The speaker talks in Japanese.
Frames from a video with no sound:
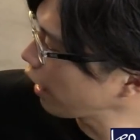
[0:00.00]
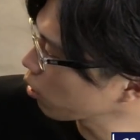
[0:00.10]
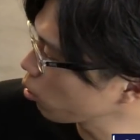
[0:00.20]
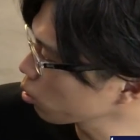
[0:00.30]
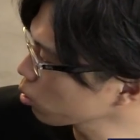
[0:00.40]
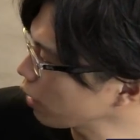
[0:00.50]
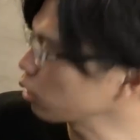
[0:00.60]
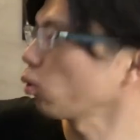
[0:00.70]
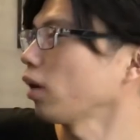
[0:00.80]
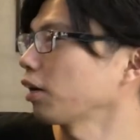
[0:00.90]
あのこことか
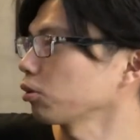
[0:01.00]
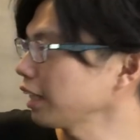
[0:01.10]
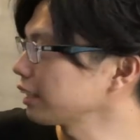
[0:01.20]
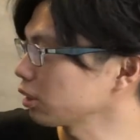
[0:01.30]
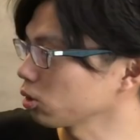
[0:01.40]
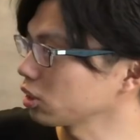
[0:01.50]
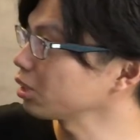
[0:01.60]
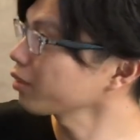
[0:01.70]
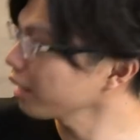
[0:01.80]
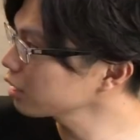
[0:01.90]
あとあのチャンスの
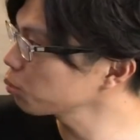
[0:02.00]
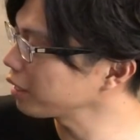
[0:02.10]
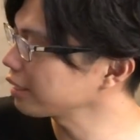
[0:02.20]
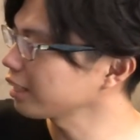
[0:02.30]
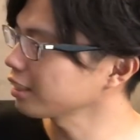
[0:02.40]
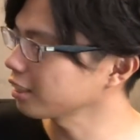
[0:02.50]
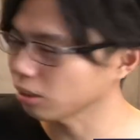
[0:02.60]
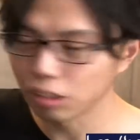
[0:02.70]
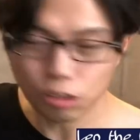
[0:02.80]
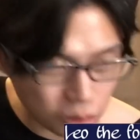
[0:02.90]
シーンとかね、うん、スペース入ってった
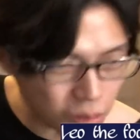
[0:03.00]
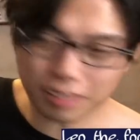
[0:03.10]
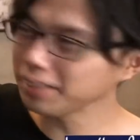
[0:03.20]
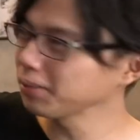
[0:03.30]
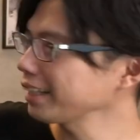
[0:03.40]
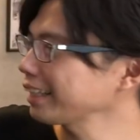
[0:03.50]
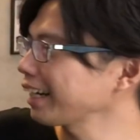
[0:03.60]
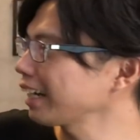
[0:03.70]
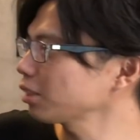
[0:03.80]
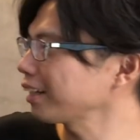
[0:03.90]
時動きは良かった
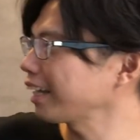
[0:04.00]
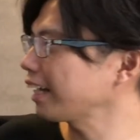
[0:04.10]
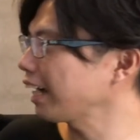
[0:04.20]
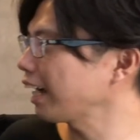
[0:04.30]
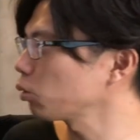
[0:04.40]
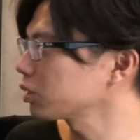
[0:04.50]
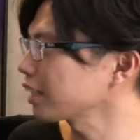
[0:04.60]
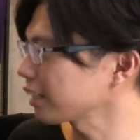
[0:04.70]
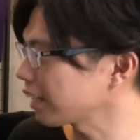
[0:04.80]
からあとは結果が欲しかっ